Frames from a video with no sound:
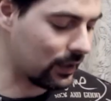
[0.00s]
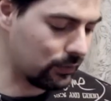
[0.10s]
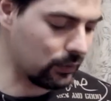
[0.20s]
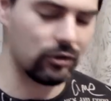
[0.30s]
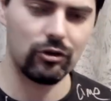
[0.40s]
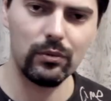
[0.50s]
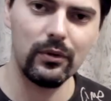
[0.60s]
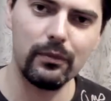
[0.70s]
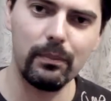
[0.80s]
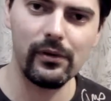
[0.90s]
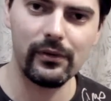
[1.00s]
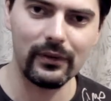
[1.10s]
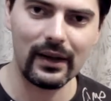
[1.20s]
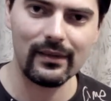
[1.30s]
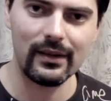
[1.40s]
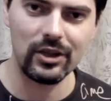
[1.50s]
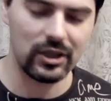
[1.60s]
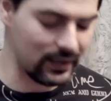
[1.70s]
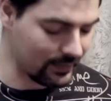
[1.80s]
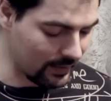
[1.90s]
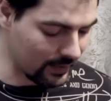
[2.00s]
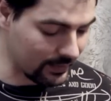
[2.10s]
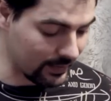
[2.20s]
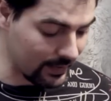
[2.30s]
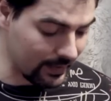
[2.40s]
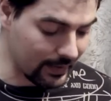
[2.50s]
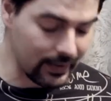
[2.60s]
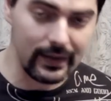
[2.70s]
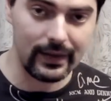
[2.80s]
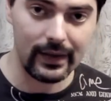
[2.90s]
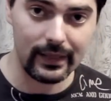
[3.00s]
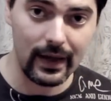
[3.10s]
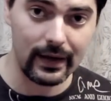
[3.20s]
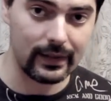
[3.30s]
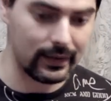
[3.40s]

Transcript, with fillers: Ты только что использовал различные техники игры на гитаре.